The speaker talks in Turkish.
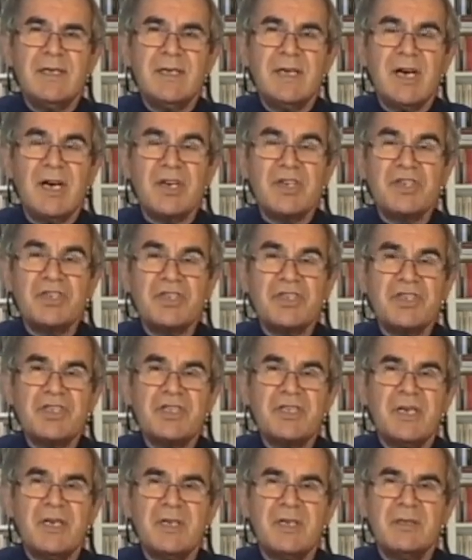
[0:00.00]
karşı
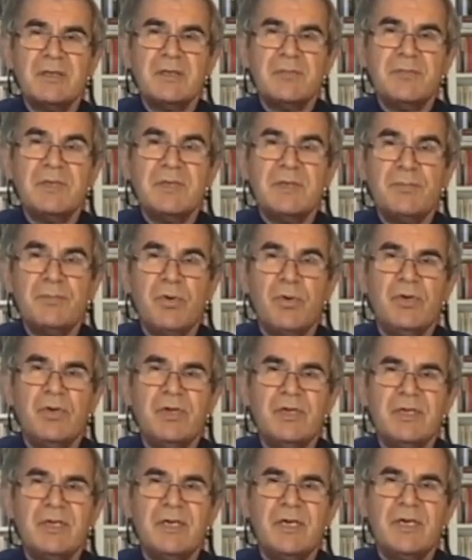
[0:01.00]
çıkan bir
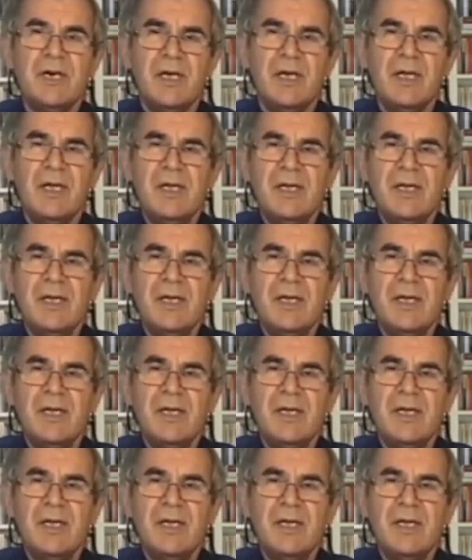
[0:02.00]
politika